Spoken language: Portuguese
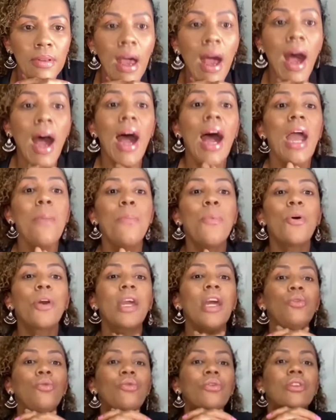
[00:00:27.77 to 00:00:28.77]
Ai, porque
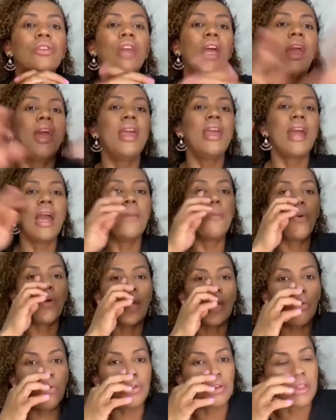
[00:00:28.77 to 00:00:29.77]
não tem, ai, porque
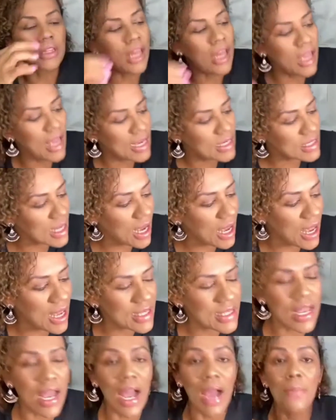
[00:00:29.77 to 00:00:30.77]
não tem essa,
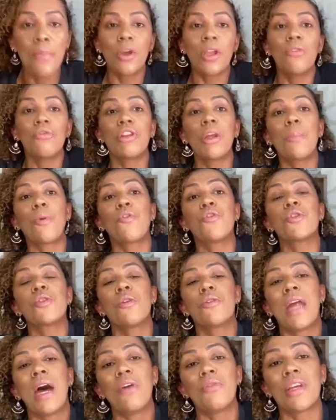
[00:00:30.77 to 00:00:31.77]
essa, ai, porque não tem
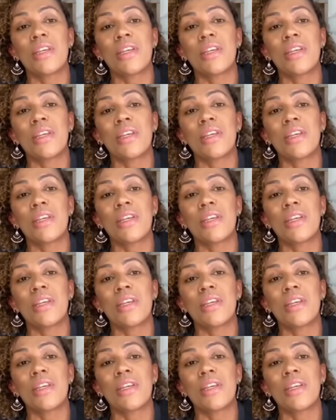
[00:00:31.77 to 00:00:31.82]
profissional na